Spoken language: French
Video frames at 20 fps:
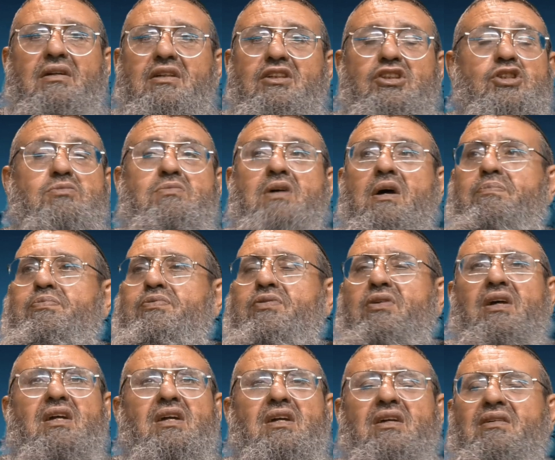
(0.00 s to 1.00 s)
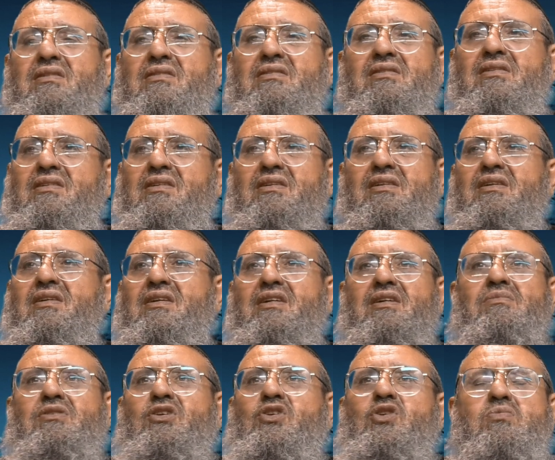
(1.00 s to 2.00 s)
il se met à pleurer.
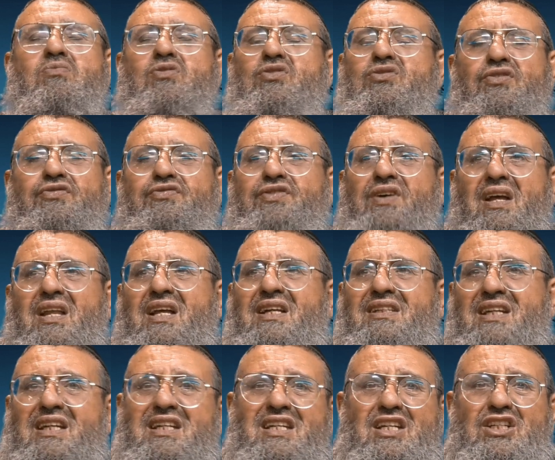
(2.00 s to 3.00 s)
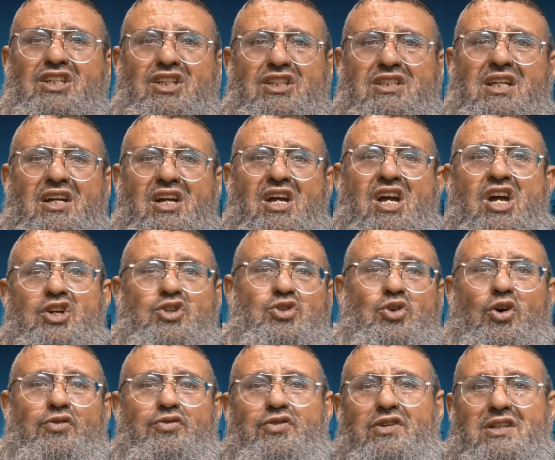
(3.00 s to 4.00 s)
Mais comment je vais faire là Ça y est, je,
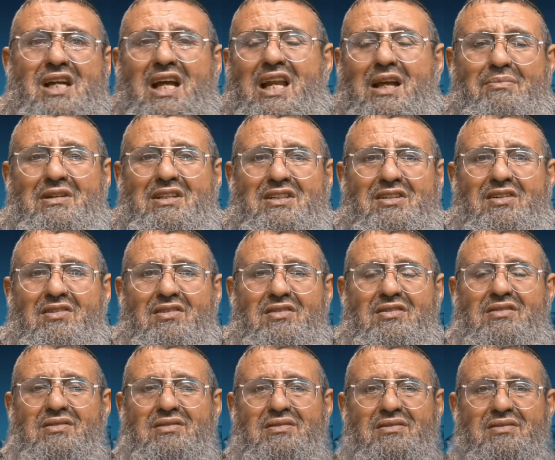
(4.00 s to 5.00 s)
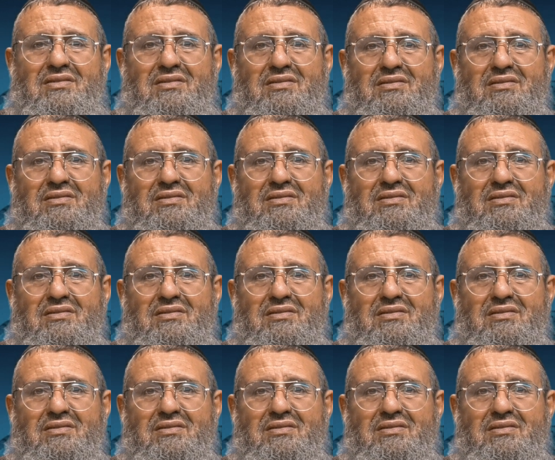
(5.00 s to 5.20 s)
revenais à la maison.